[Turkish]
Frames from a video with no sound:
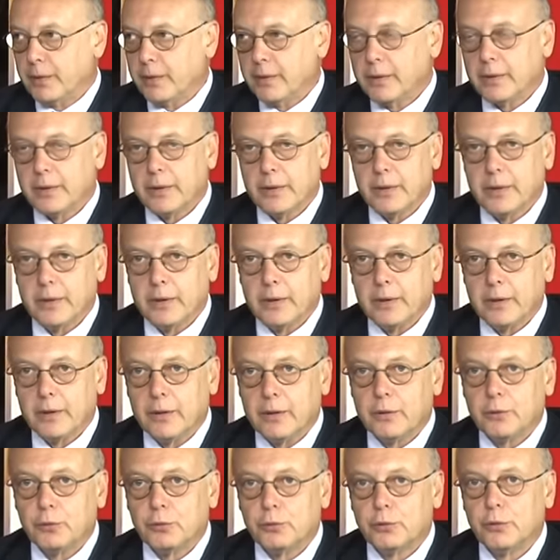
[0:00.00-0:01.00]
E,
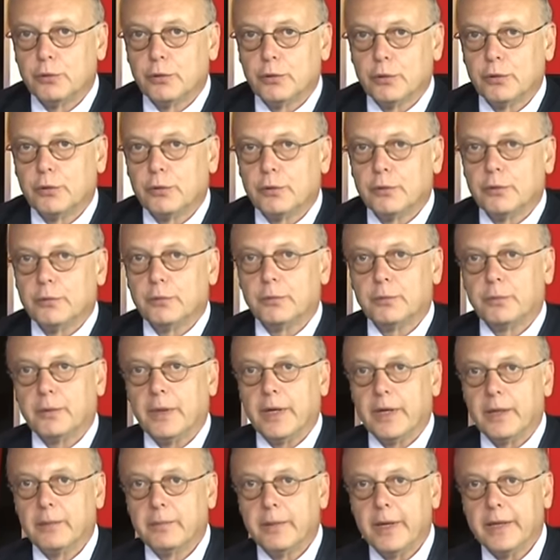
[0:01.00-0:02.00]
çünkü
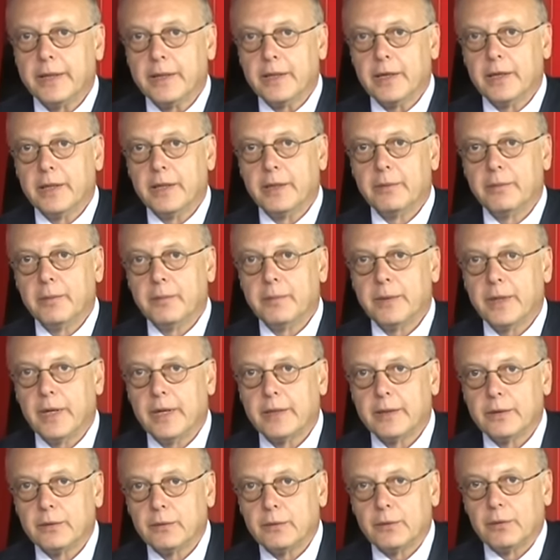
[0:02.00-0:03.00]
hani ben kendimi bir
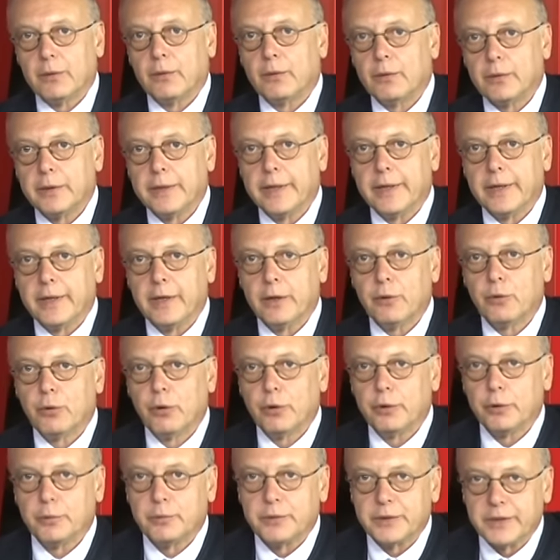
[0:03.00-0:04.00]
an onun yerine
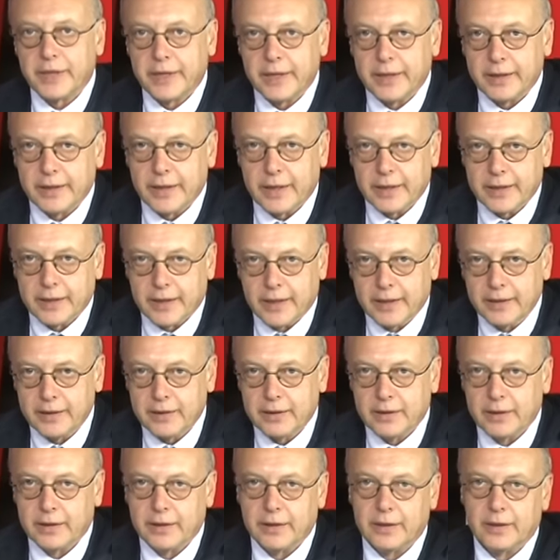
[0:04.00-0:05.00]
koydum seyrederken
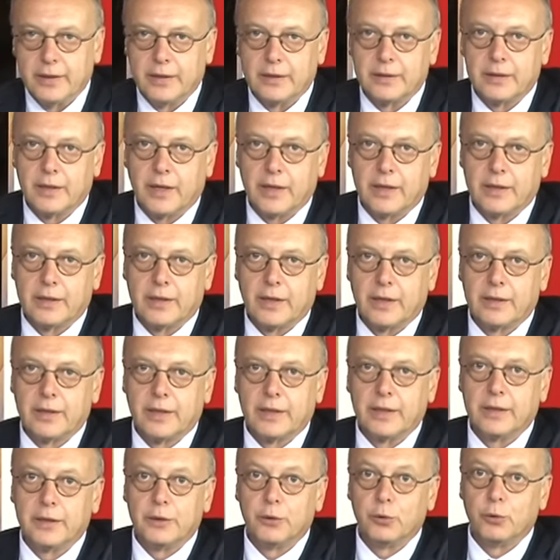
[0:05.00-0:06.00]
e, Tarık
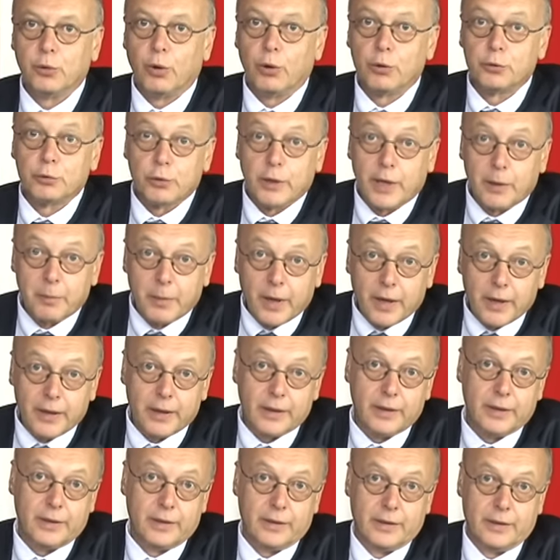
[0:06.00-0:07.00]
Akan'ı yolculama
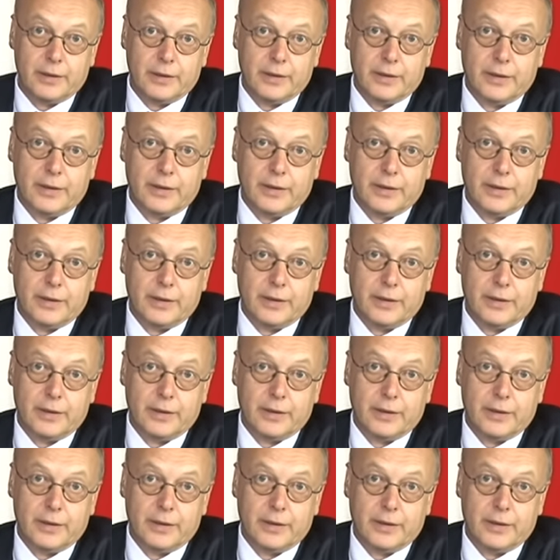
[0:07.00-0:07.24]
e,